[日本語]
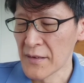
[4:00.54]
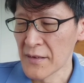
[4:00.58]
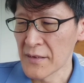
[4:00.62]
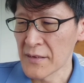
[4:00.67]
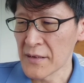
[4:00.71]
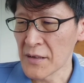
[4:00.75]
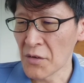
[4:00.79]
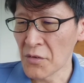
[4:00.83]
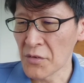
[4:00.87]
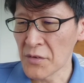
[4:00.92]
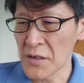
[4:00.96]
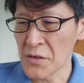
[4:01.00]

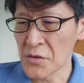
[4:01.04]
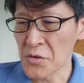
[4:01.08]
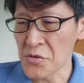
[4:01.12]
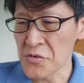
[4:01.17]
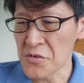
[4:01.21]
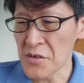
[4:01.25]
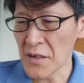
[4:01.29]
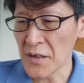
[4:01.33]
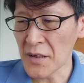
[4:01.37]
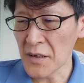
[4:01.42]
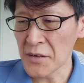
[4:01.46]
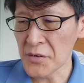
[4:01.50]
なので、ど
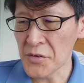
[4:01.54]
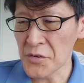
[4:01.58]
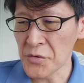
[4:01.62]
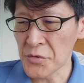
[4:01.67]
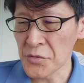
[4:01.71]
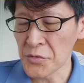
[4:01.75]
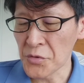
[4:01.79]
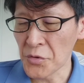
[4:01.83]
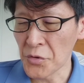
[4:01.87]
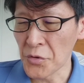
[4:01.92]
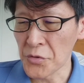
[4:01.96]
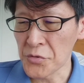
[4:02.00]
ちらかとい
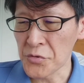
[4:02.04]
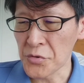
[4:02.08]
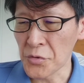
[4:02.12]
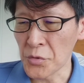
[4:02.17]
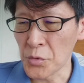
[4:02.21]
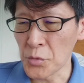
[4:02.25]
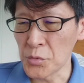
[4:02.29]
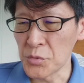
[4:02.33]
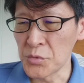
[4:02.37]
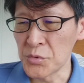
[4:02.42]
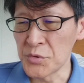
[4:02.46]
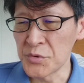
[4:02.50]
うと、そ
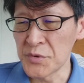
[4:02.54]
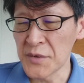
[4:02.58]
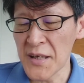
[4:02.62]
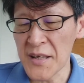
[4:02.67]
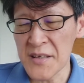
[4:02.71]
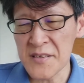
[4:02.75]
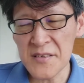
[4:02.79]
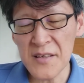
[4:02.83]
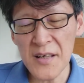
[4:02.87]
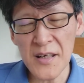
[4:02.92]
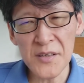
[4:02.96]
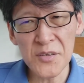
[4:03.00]
の運
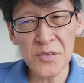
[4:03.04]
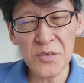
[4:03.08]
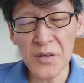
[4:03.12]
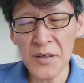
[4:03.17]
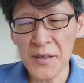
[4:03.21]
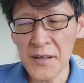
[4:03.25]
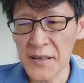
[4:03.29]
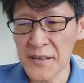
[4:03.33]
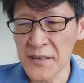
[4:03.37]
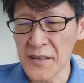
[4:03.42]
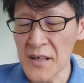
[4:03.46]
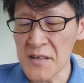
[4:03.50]
営サイド
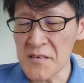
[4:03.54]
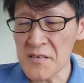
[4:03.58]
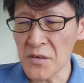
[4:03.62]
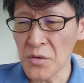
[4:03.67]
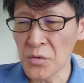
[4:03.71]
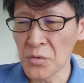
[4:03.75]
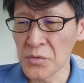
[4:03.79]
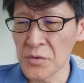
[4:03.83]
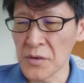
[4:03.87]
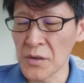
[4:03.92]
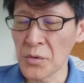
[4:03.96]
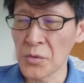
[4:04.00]
がね、なぜ
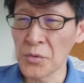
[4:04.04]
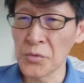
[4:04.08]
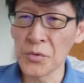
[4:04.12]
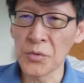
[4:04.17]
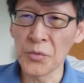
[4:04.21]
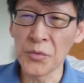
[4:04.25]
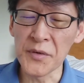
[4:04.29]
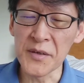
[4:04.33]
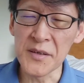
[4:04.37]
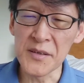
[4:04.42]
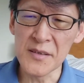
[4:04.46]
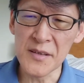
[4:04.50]
こんなこ
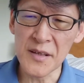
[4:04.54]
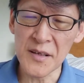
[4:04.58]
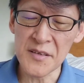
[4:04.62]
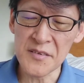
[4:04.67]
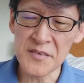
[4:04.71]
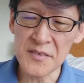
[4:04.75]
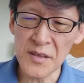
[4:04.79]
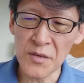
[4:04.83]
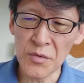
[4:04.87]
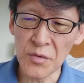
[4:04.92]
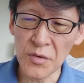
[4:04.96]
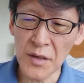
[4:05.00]
とをいきなり
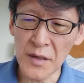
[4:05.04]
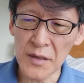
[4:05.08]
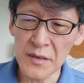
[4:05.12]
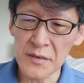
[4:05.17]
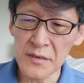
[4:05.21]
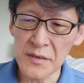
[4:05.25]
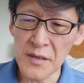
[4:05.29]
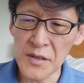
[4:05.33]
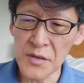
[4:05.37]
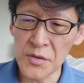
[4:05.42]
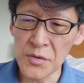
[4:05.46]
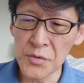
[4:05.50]
したのかっ
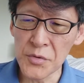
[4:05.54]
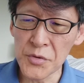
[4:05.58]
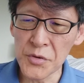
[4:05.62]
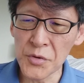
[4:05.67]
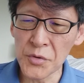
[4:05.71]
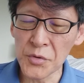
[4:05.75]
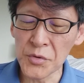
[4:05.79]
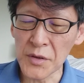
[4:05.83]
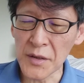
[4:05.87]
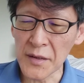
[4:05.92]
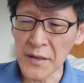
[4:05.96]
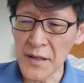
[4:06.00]
ていう
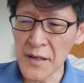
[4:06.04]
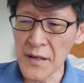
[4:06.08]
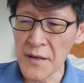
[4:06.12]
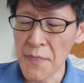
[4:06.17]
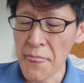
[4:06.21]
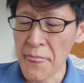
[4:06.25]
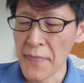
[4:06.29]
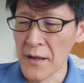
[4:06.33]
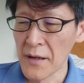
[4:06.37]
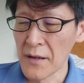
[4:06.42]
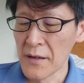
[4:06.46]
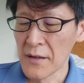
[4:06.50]
ようなね、